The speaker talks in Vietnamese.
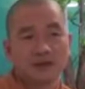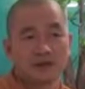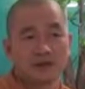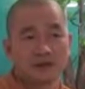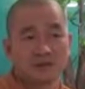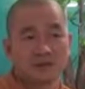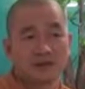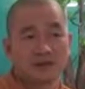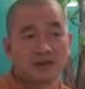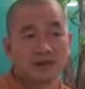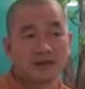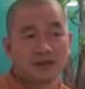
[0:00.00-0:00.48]

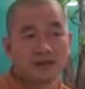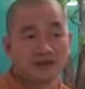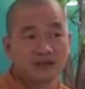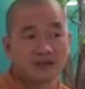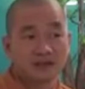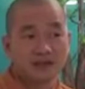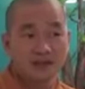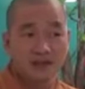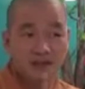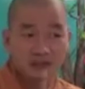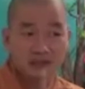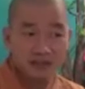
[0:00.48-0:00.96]
nhưng mà
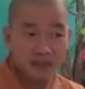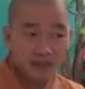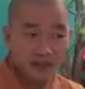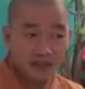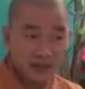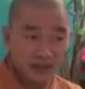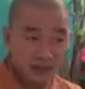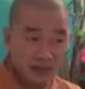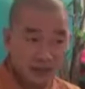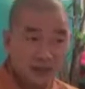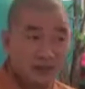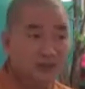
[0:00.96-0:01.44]
khi
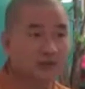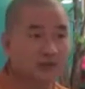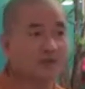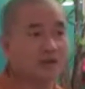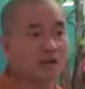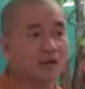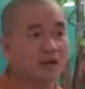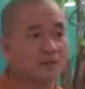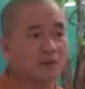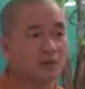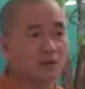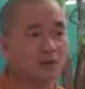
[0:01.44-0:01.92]
thầy hiểu
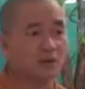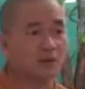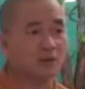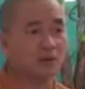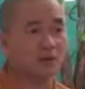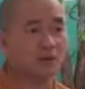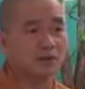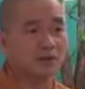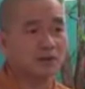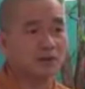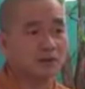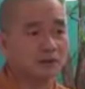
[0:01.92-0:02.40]
được Pháp rồi đó,
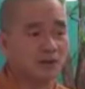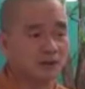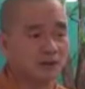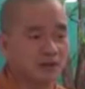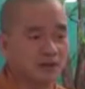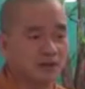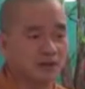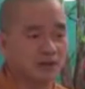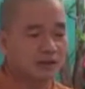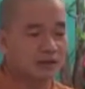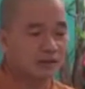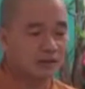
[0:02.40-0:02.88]

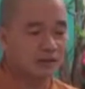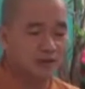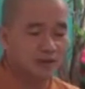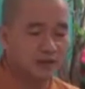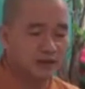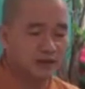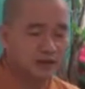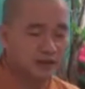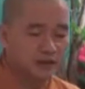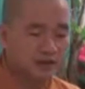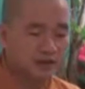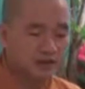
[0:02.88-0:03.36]
thì thầy nói bây
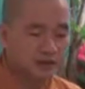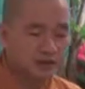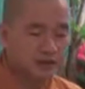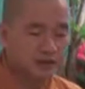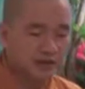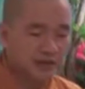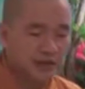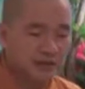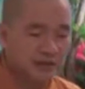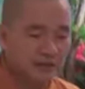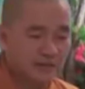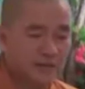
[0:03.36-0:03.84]
giờ thầy
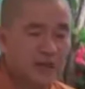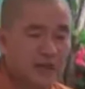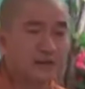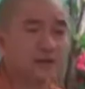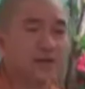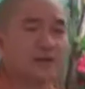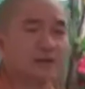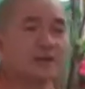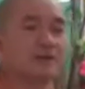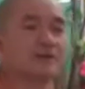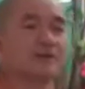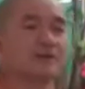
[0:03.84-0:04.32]
có giảng
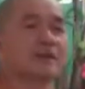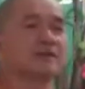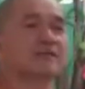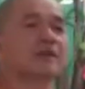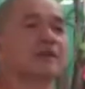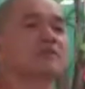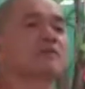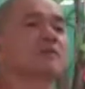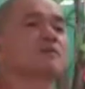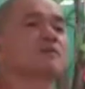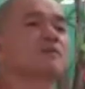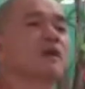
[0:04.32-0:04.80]
Pháp hay không
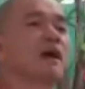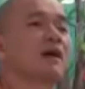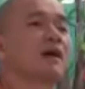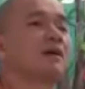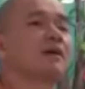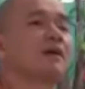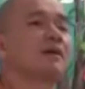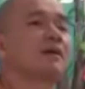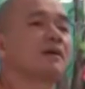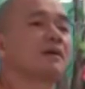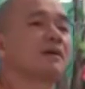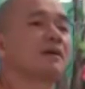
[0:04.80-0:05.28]
giảng Pháp giống nhau,
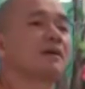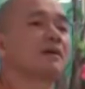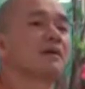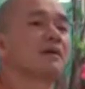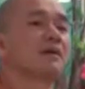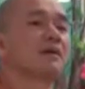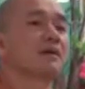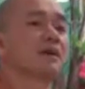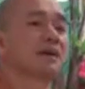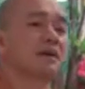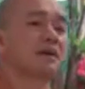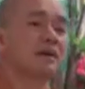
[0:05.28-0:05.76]

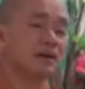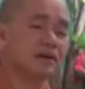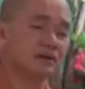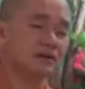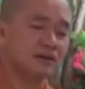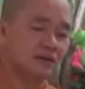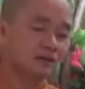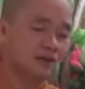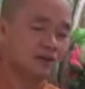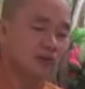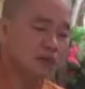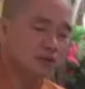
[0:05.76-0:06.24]

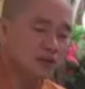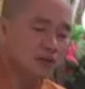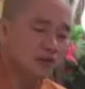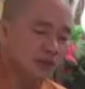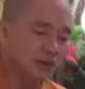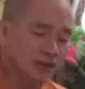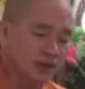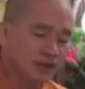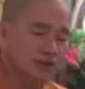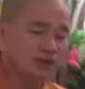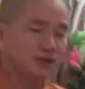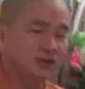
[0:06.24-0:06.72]
người ta cung
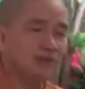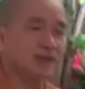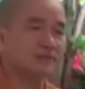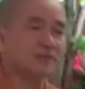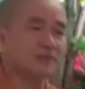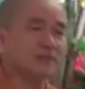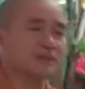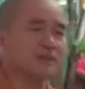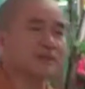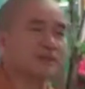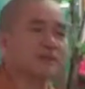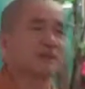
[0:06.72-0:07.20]
kính hay người
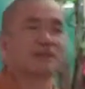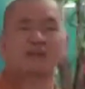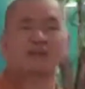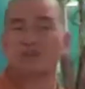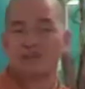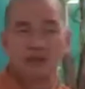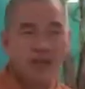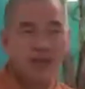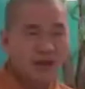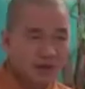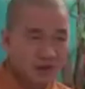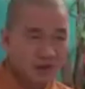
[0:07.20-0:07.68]
ta miệt thị
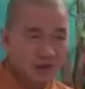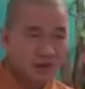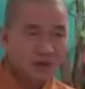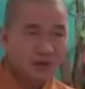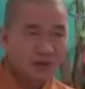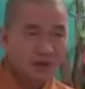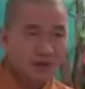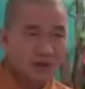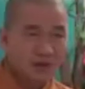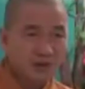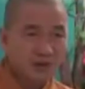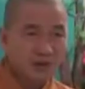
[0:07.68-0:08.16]
giống nhau.
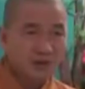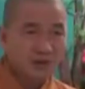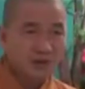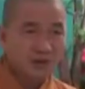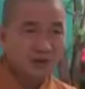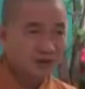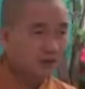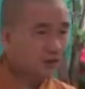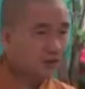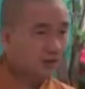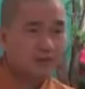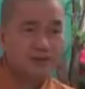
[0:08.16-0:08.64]

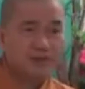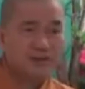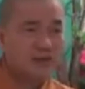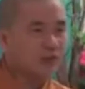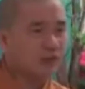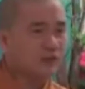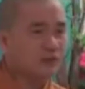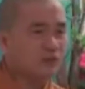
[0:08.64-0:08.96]
Vì đối với